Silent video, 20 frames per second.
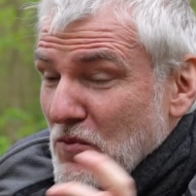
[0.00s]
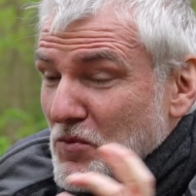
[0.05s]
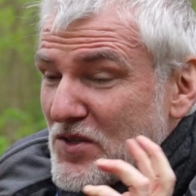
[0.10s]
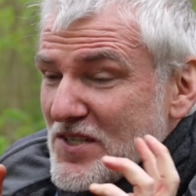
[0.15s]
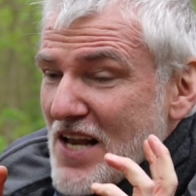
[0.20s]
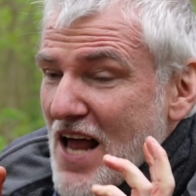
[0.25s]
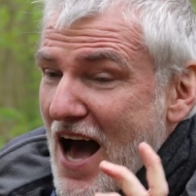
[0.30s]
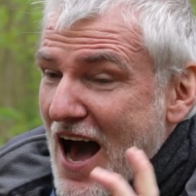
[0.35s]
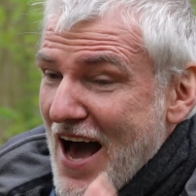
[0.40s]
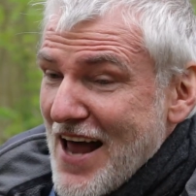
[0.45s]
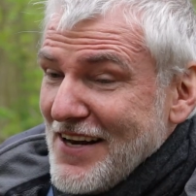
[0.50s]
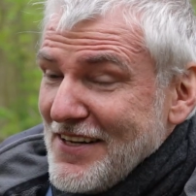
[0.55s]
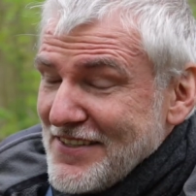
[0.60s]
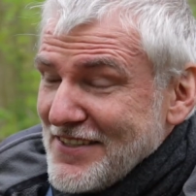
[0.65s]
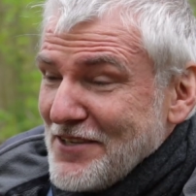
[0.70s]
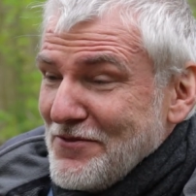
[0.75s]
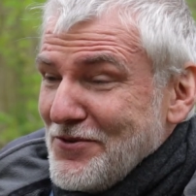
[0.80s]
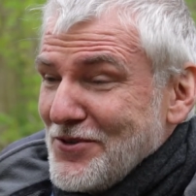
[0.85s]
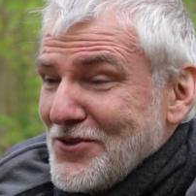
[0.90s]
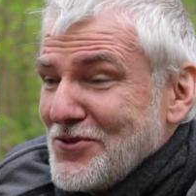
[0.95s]
wir müssen alles
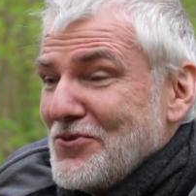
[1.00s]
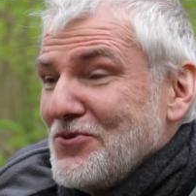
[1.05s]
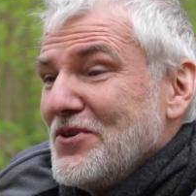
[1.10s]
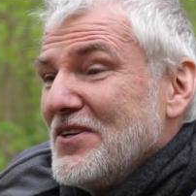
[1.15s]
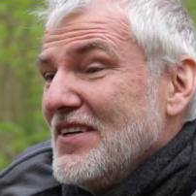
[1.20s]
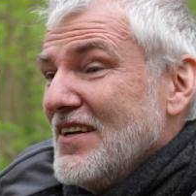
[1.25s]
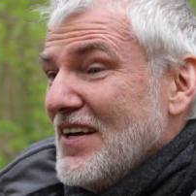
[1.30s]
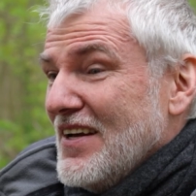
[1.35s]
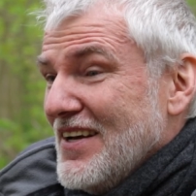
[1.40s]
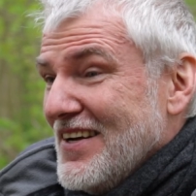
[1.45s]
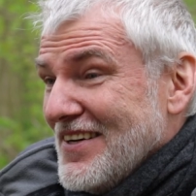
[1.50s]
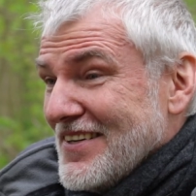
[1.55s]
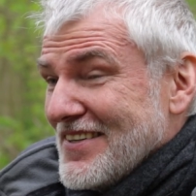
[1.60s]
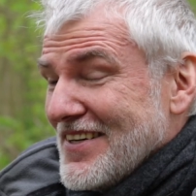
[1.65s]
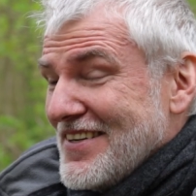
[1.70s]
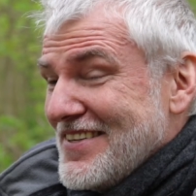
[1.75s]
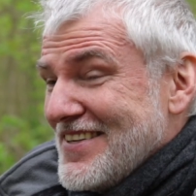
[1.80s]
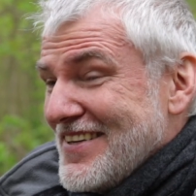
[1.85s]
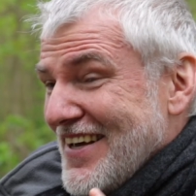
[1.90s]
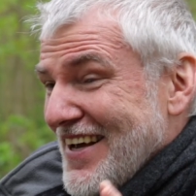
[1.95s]
dafür tun,
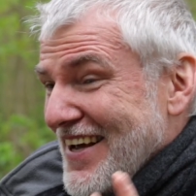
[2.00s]
dass